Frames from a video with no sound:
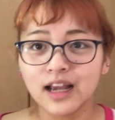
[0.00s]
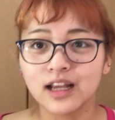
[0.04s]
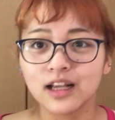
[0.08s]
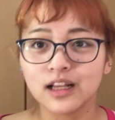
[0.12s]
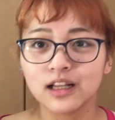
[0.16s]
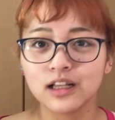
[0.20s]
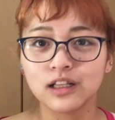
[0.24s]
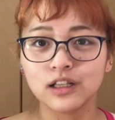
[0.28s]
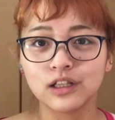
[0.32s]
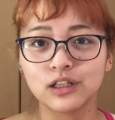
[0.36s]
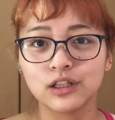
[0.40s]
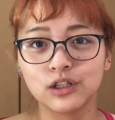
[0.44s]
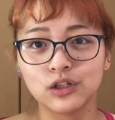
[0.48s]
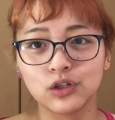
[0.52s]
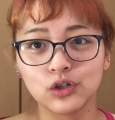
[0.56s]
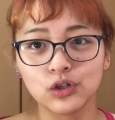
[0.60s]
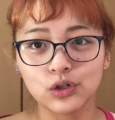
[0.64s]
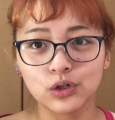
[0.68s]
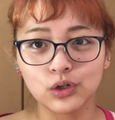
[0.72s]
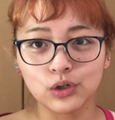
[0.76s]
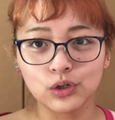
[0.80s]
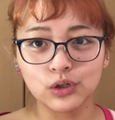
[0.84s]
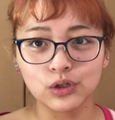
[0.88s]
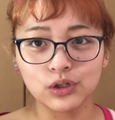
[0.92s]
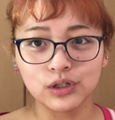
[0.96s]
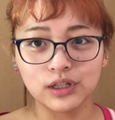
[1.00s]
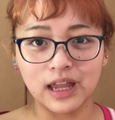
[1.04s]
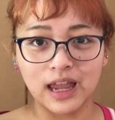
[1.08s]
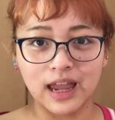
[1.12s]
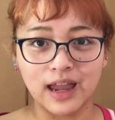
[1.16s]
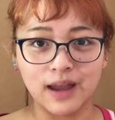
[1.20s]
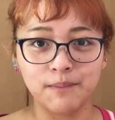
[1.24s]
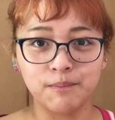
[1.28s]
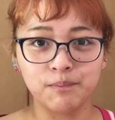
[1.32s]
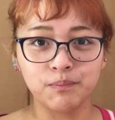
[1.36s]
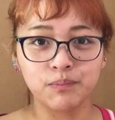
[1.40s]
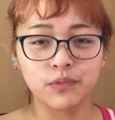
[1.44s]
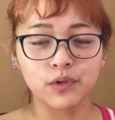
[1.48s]
い、ということ
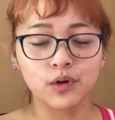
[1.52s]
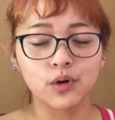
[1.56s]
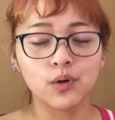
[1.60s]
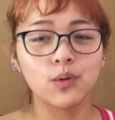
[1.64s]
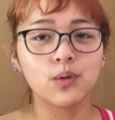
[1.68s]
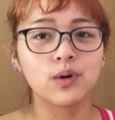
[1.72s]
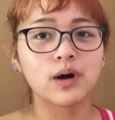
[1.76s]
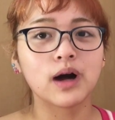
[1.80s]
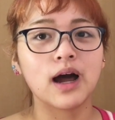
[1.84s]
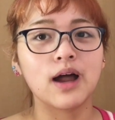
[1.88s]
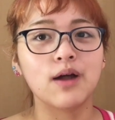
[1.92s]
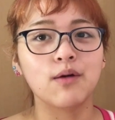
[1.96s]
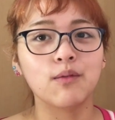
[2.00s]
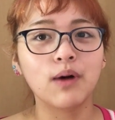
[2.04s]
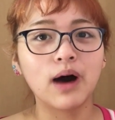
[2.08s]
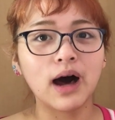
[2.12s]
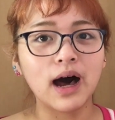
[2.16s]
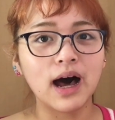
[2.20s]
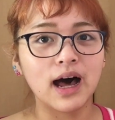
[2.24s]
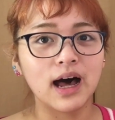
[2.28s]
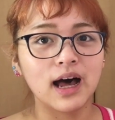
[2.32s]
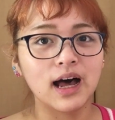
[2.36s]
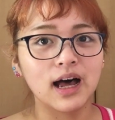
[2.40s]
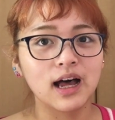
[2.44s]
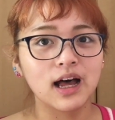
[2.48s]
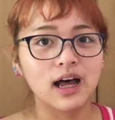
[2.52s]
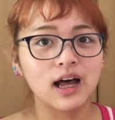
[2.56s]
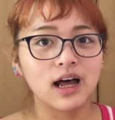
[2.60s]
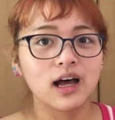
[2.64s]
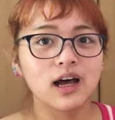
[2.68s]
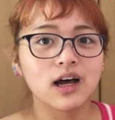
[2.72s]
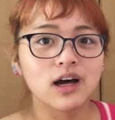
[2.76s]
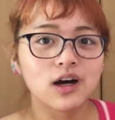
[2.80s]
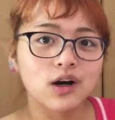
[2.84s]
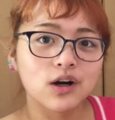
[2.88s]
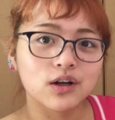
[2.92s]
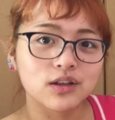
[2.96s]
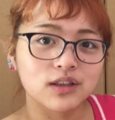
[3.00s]
で今回は
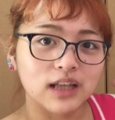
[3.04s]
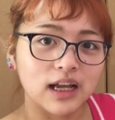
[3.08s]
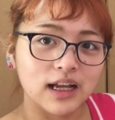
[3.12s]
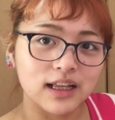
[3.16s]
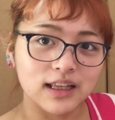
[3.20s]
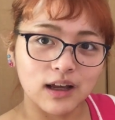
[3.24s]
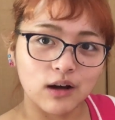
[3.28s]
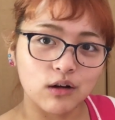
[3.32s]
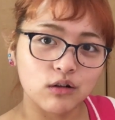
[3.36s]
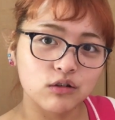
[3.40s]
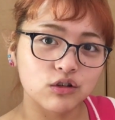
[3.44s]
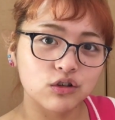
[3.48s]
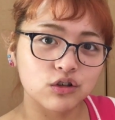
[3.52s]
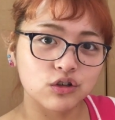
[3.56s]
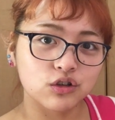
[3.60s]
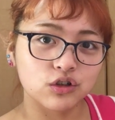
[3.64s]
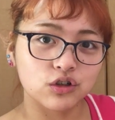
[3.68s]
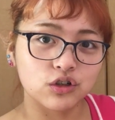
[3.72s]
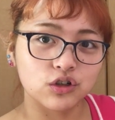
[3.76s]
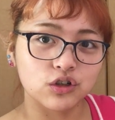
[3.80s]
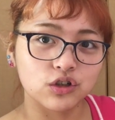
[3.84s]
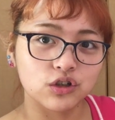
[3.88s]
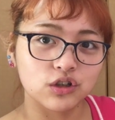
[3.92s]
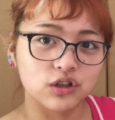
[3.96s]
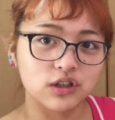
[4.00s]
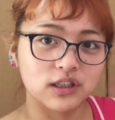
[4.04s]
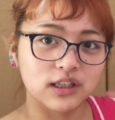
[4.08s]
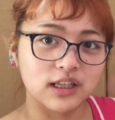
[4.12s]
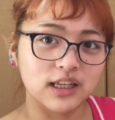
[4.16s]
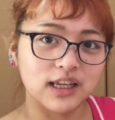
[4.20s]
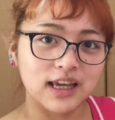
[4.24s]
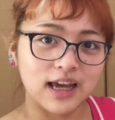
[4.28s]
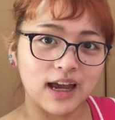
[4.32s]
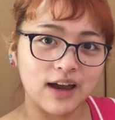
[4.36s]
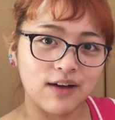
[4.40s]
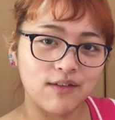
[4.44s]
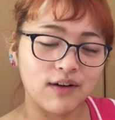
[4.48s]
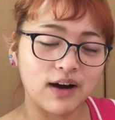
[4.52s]
棚を作る
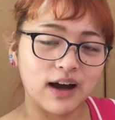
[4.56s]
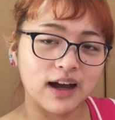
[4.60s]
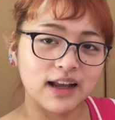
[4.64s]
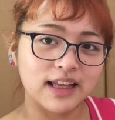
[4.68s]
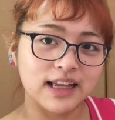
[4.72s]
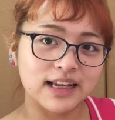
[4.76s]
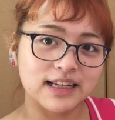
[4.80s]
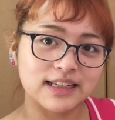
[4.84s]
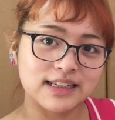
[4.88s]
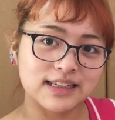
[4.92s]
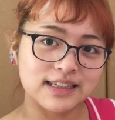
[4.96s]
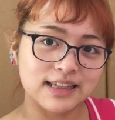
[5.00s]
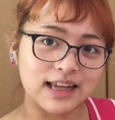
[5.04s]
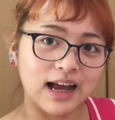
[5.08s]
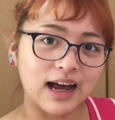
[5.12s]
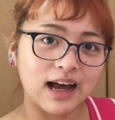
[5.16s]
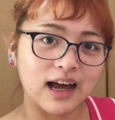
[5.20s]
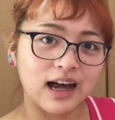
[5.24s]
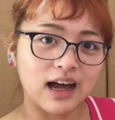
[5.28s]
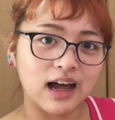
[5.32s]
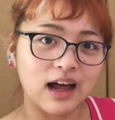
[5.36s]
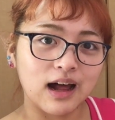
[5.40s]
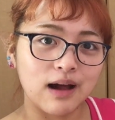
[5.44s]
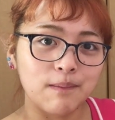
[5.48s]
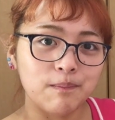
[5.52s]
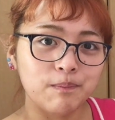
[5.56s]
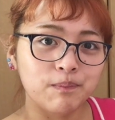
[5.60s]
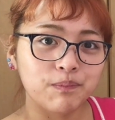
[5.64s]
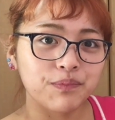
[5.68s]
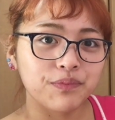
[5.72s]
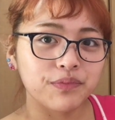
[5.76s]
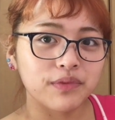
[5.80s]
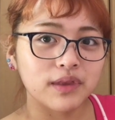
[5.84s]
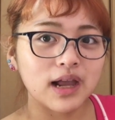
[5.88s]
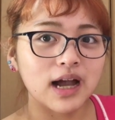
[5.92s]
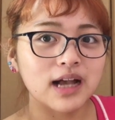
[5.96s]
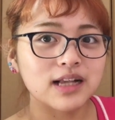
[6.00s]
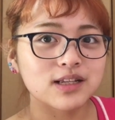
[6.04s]
ディーアイワイ でした。あ
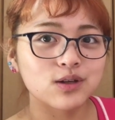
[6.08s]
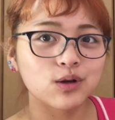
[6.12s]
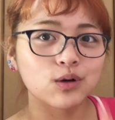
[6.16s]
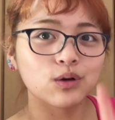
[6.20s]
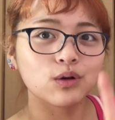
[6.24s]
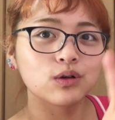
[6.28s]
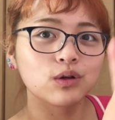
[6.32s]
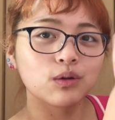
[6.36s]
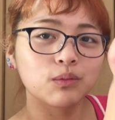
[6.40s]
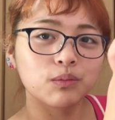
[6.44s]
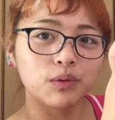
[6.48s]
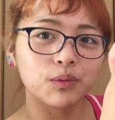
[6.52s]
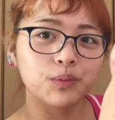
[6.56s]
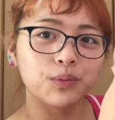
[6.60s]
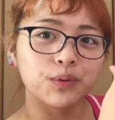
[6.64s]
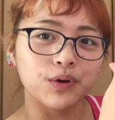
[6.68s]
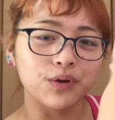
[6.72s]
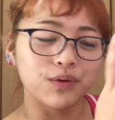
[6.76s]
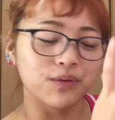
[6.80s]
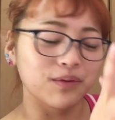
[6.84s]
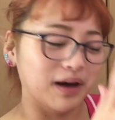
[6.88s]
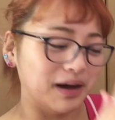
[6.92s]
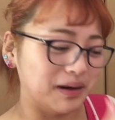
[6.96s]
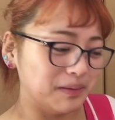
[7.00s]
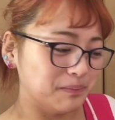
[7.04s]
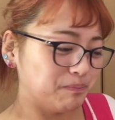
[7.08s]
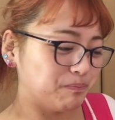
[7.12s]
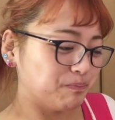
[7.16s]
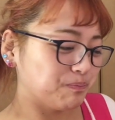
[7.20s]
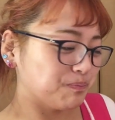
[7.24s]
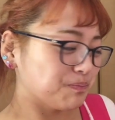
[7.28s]
そこの部分は